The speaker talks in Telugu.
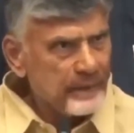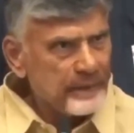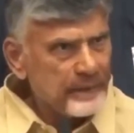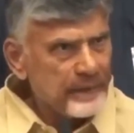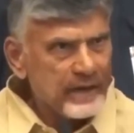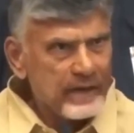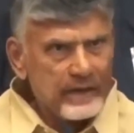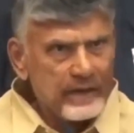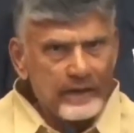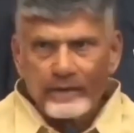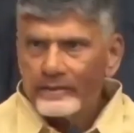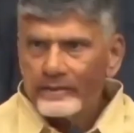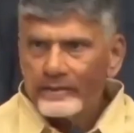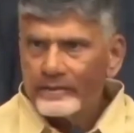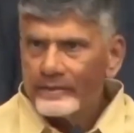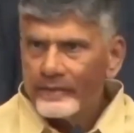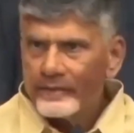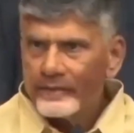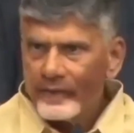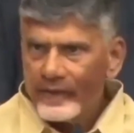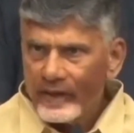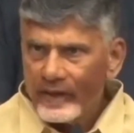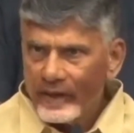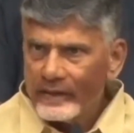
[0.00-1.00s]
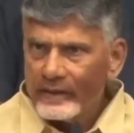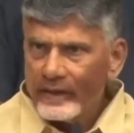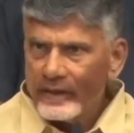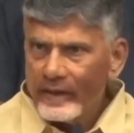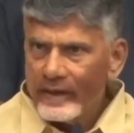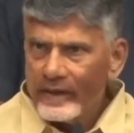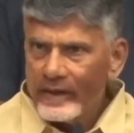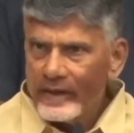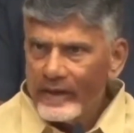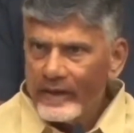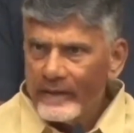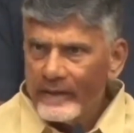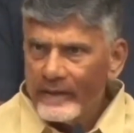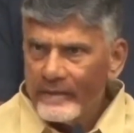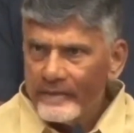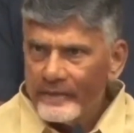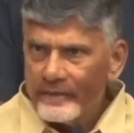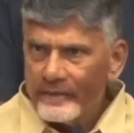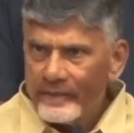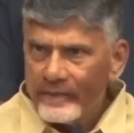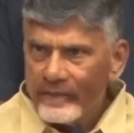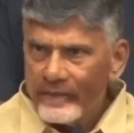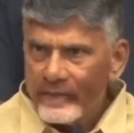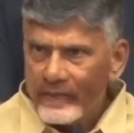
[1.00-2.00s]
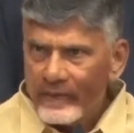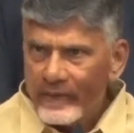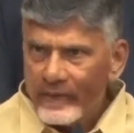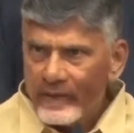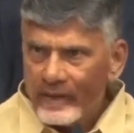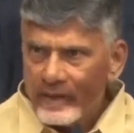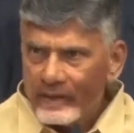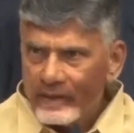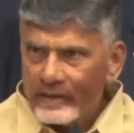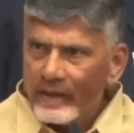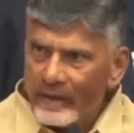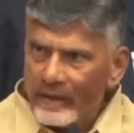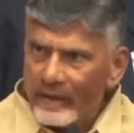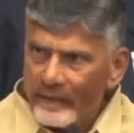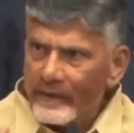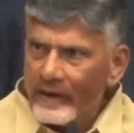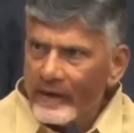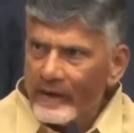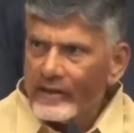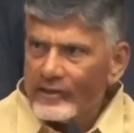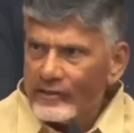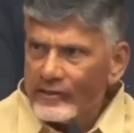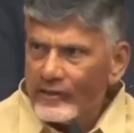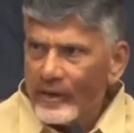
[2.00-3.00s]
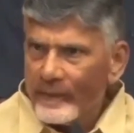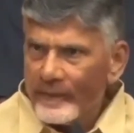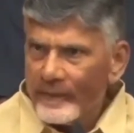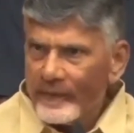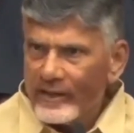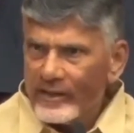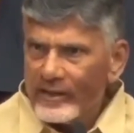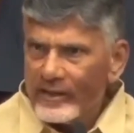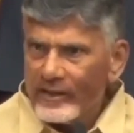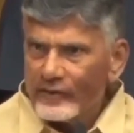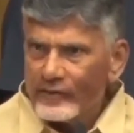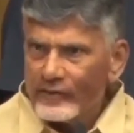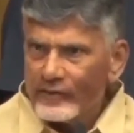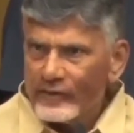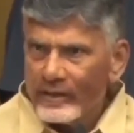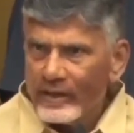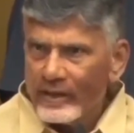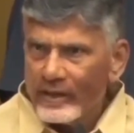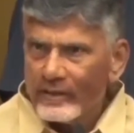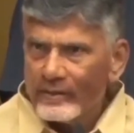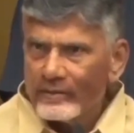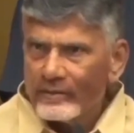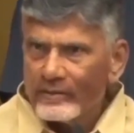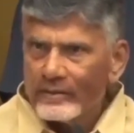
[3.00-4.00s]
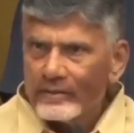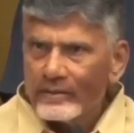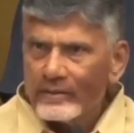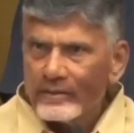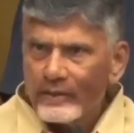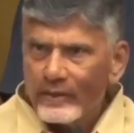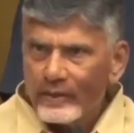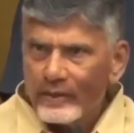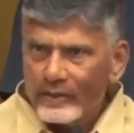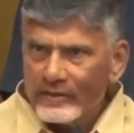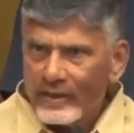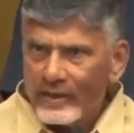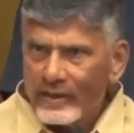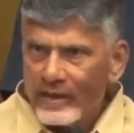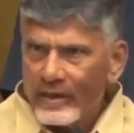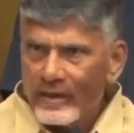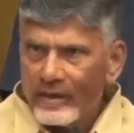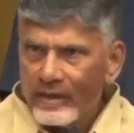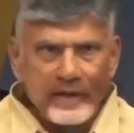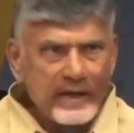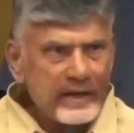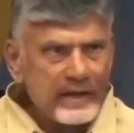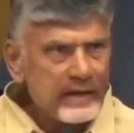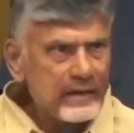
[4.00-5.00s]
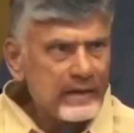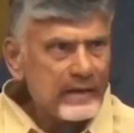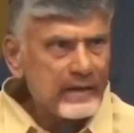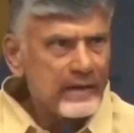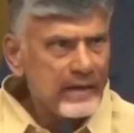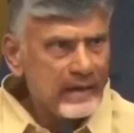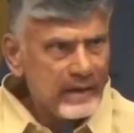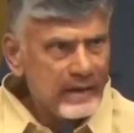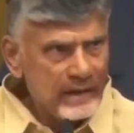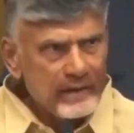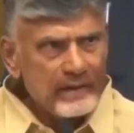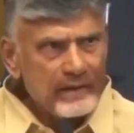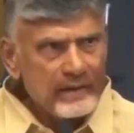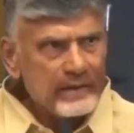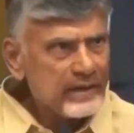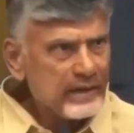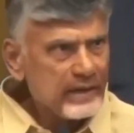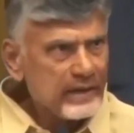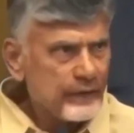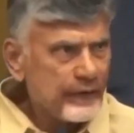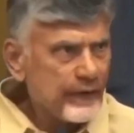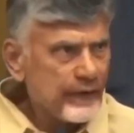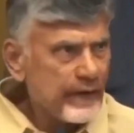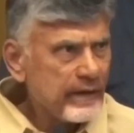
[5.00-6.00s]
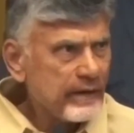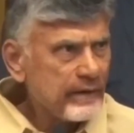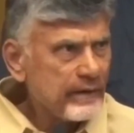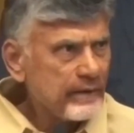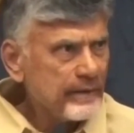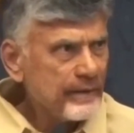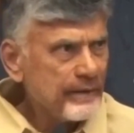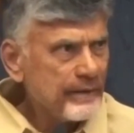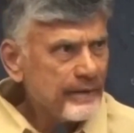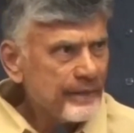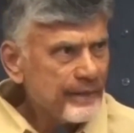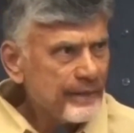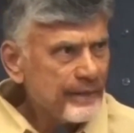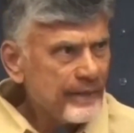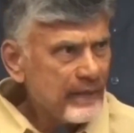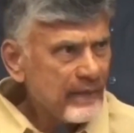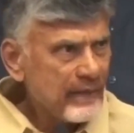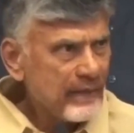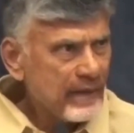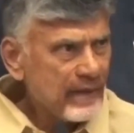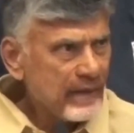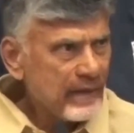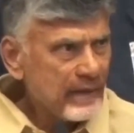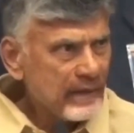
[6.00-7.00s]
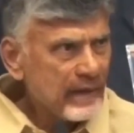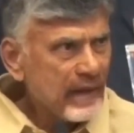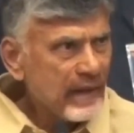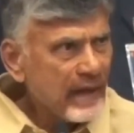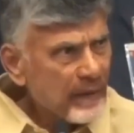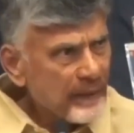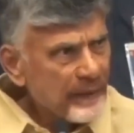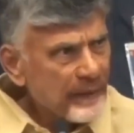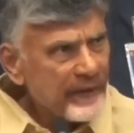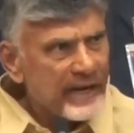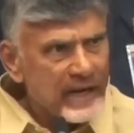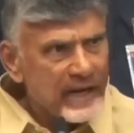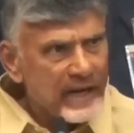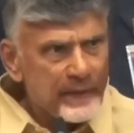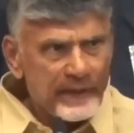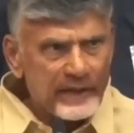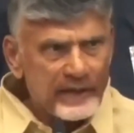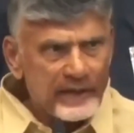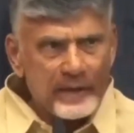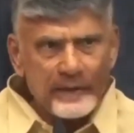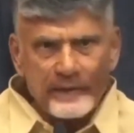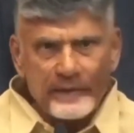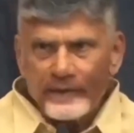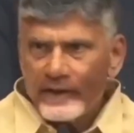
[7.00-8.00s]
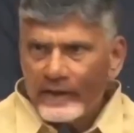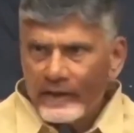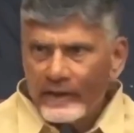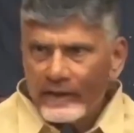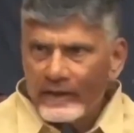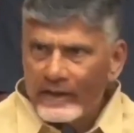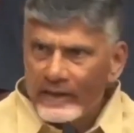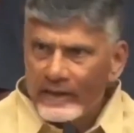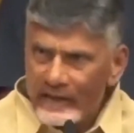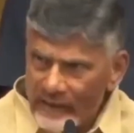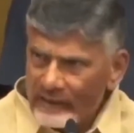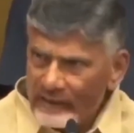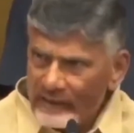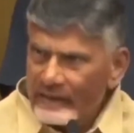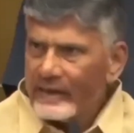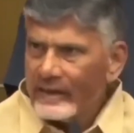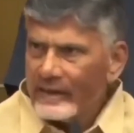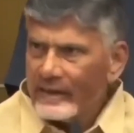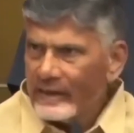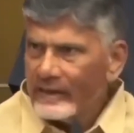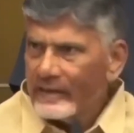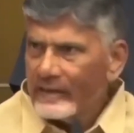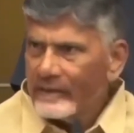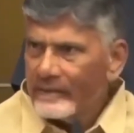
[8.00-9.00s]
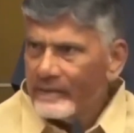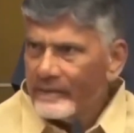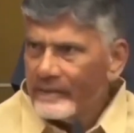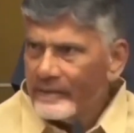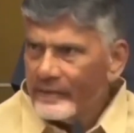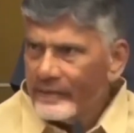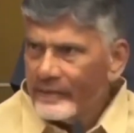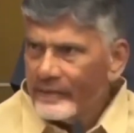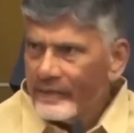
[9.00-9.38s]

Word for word: మన అప్పారావు ఆదిరెడ్డి నలభై ఏళ్ళ నుంచి వ్యాపారం చేస్తున్నారు ఒక చిన్న మార్గ చిట్ ఫండ్ దానిపై నీ ప్రతాపం ఏంటి నీ కథ ఏంటి